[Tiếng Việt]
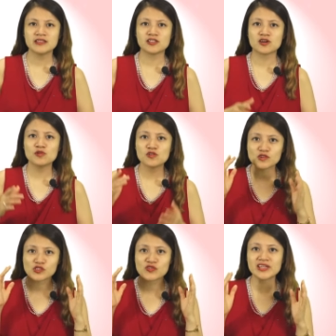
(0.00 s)
thì có một
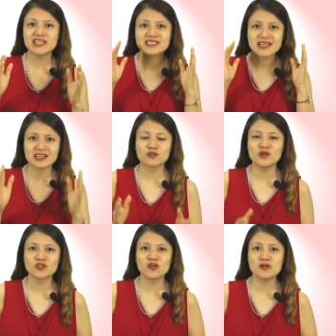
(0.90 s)
luồng suy nghĩ xẹt
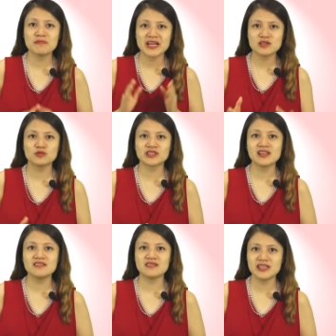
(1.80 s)
qua tôi mạnh như một
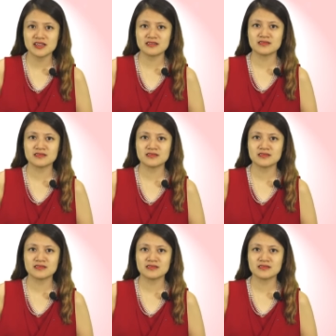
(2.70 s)
tia lửa điện